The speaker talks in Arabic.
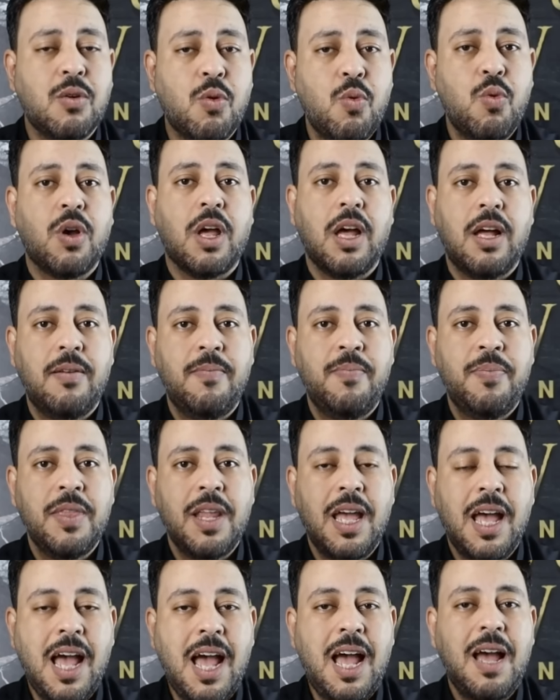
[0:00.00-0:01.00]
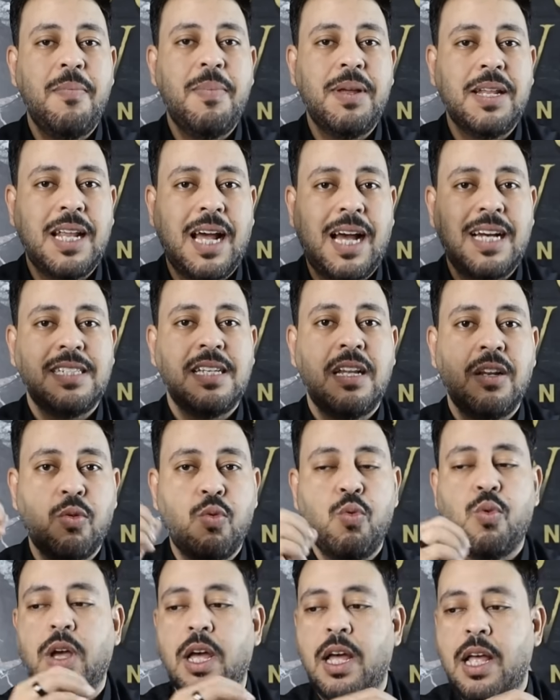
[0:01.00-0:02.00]
كوكا احمد حسن
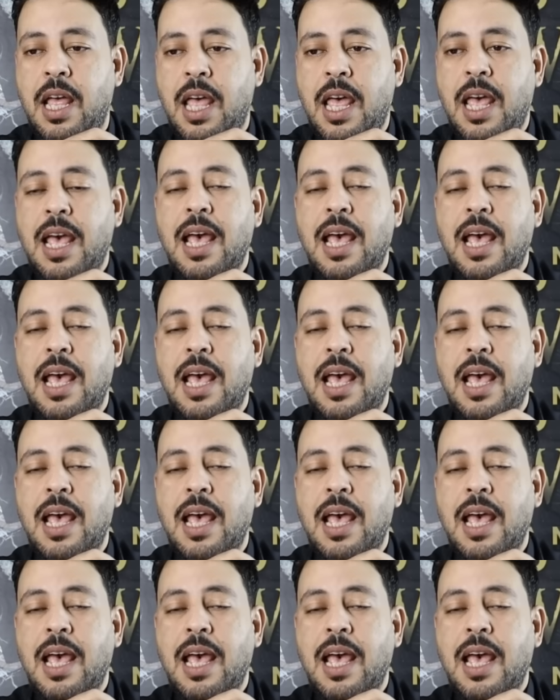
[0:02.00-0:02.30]
كوكا